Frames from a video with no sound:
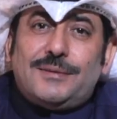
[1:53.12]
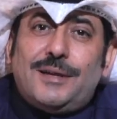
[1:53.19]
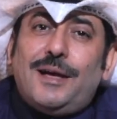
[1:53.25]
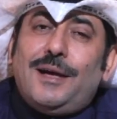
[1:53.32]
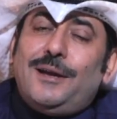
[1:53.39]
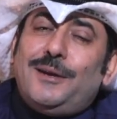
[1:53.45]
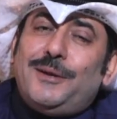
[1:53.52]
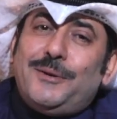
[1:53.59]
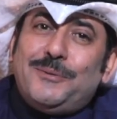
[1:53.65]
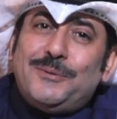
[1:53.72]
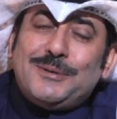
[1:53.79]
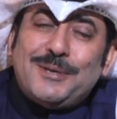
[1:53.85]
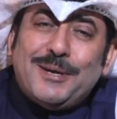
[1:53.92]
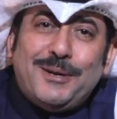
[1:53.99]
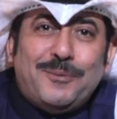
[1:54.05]
اهلا
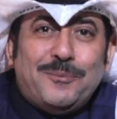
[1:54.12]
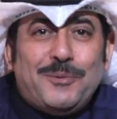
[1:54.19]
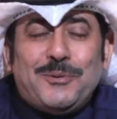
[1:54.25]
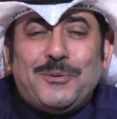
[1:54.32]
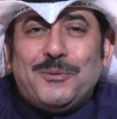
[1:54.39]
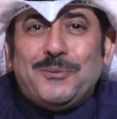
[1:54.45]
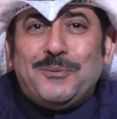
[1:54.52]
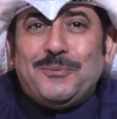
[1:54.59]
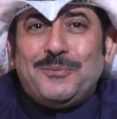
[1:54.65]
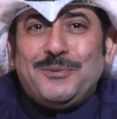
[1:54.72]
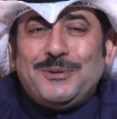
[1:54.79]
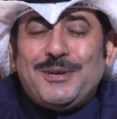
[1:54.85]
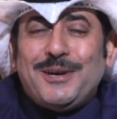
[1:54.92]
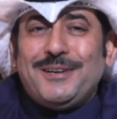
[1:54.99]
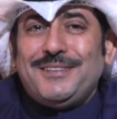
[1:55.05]
وسهلا بكم
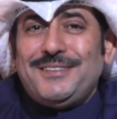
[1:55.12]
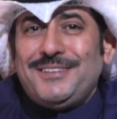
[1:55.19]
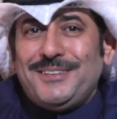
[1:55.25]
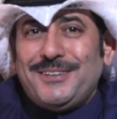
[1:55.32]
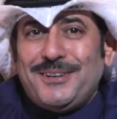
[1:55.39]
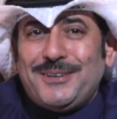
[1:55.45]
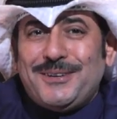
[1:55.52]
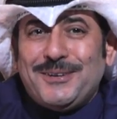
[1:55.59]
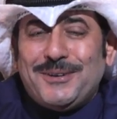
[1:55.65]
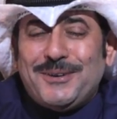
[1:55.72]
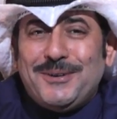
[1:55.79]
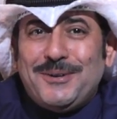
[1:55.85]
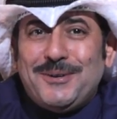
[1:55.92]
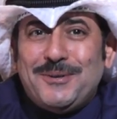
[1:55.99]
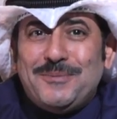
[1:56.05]
مشاهدينا
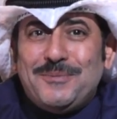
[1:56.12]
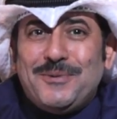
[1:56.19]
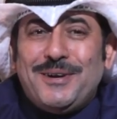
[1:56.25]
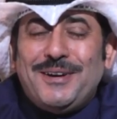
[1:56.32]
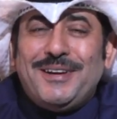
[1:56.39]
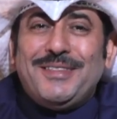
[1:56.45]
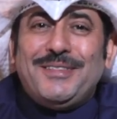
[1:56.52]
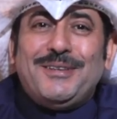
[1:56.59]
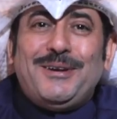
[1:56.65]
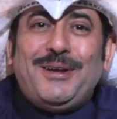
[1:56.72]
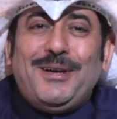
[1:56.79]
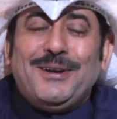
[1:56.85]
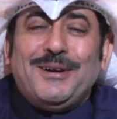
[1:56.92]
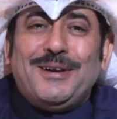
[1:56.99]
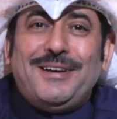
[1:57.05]
الكرام وهذه
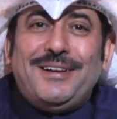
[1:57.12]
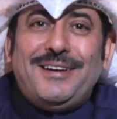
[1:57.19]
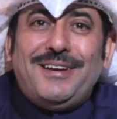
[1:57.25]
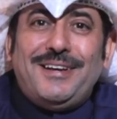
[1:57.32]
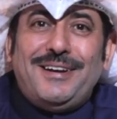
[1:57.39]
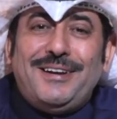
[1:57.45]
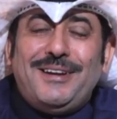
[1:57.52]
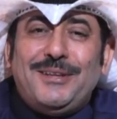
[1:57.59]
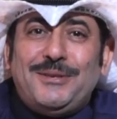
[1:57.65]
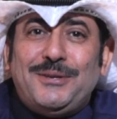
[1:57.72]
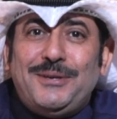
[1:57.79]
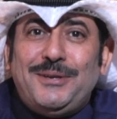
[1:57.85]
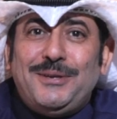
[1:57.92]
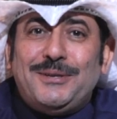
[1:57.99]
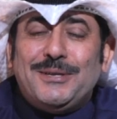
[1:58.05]
الحلقه
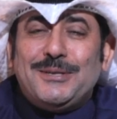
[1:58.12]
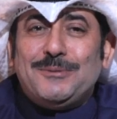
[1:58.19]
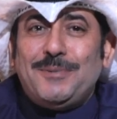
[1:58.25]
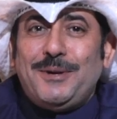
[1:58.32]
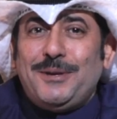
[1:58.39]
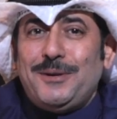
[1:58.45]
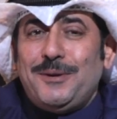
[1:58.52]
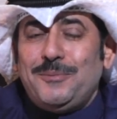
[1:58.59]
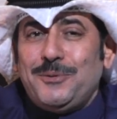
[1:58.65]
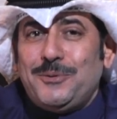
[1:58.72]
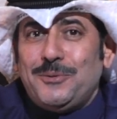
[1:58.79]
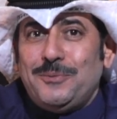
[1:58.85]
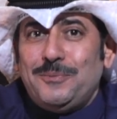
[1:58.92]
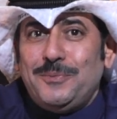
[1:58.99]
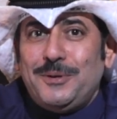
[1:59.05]
التي تجمعنا
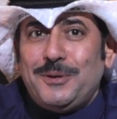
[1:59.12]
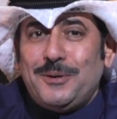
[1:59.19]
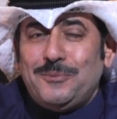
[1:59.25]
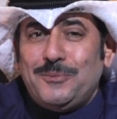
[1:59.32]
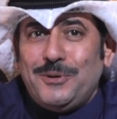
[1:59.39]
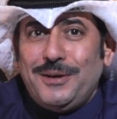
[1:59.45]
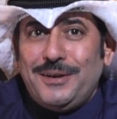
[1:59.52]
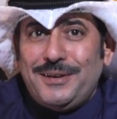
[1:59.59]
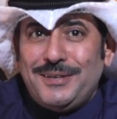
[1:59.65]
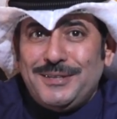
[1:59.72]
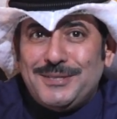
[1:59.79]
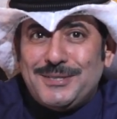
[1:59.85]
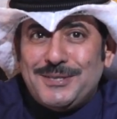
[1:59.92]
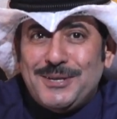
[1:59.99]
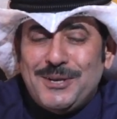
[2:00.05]
بكم من
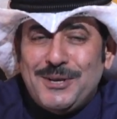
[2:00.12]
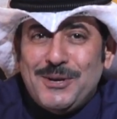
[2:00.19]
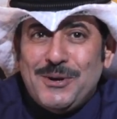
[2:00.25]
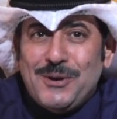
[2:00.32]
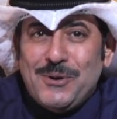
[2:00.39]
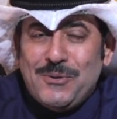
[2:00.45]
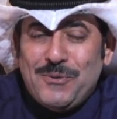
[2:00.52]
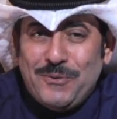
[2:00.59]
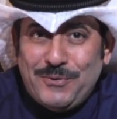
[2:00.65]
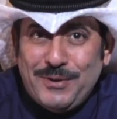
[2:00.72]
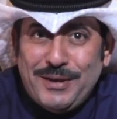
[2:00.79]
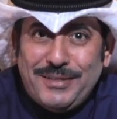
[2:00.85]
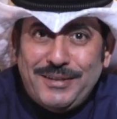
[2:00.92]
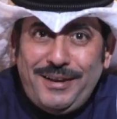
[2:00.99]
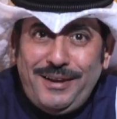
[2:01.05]
الملخص وفي
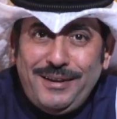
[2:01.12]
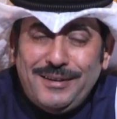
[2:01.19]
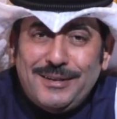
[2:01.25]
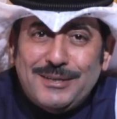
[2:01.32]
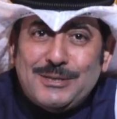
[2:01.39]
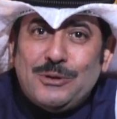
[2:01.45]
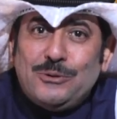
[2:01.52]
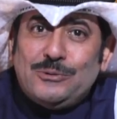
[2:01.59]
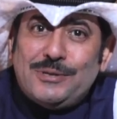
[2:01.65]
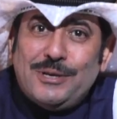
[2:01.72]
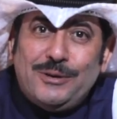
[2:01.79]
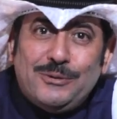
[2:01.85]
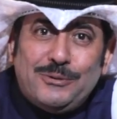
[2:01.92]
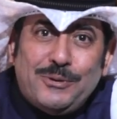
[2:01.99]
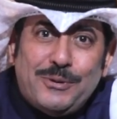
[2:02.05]
هذه الحلقه
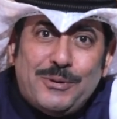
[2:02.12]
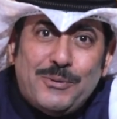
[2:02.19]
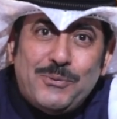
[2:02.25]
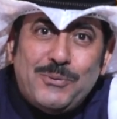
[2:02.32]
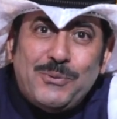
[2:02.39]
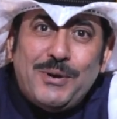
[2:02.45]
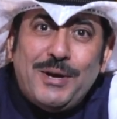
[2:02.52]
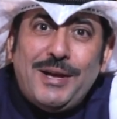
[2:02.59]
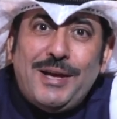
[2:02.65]
سنسلط الضوء